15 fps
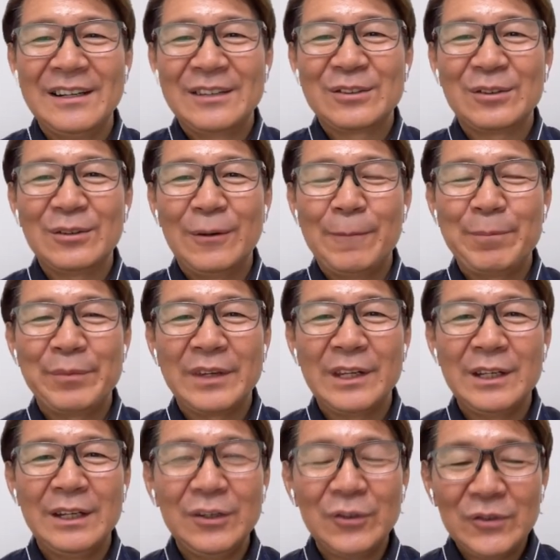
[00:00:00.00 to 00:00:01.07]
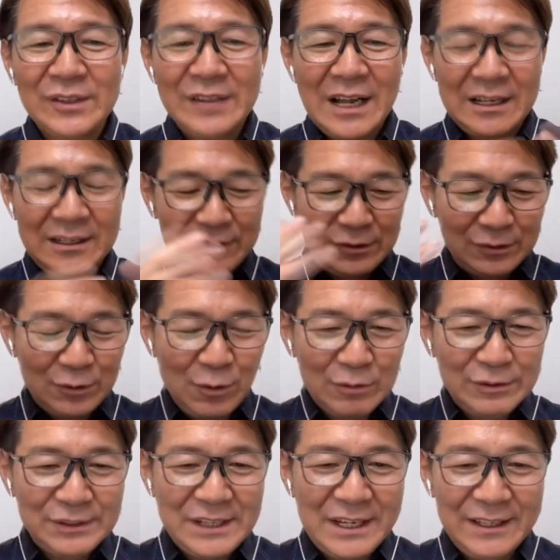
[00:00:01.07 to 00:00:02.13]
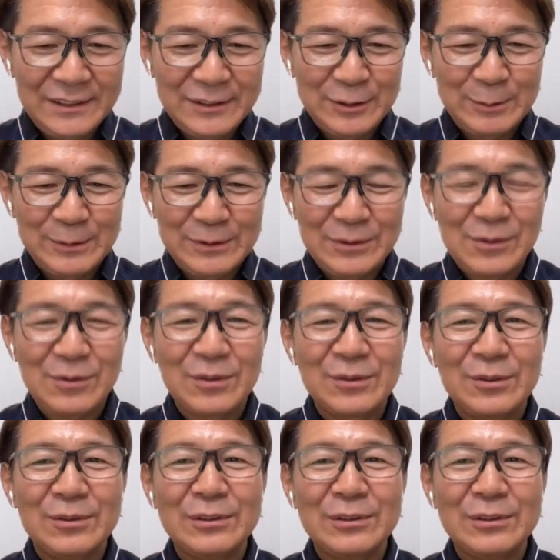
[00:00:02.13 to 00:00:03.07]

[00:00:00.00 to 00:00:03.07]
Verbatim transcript: そのいろんなその特性自分のこの